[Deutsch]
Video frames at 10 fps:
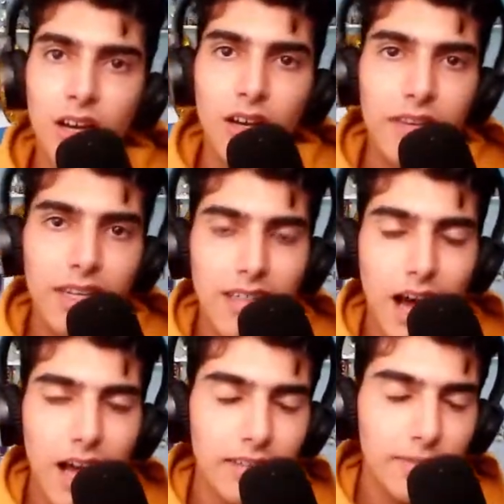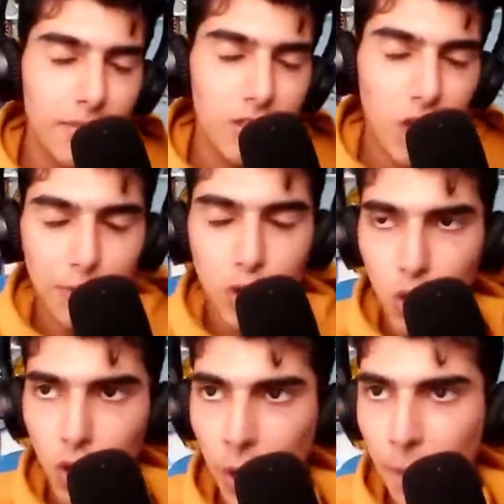Wie gesagt, ich habe
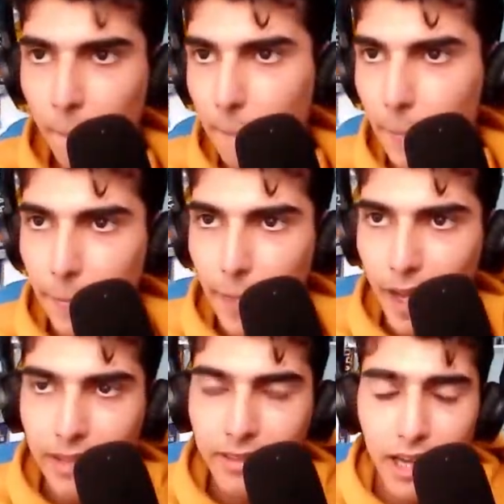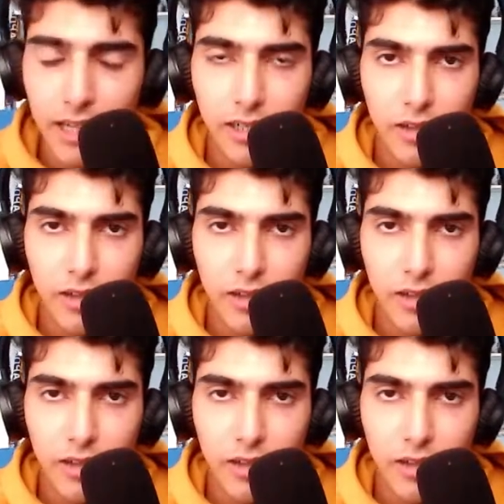schon einen Teil